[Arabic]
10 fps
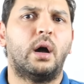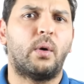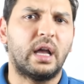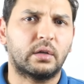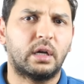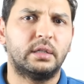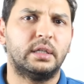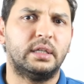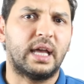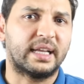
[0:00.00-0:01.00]
هو ايقن
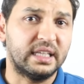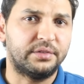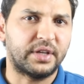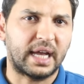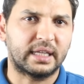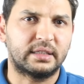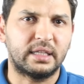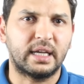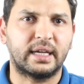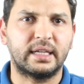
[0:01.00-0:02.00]
ان اكيد في حاجات
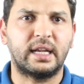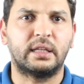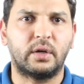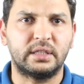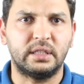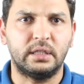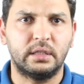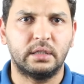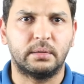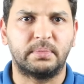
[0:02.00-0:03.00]
تانية غير الادوات دي
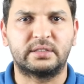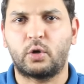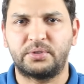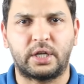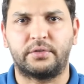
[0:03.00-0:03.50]
بس هو مش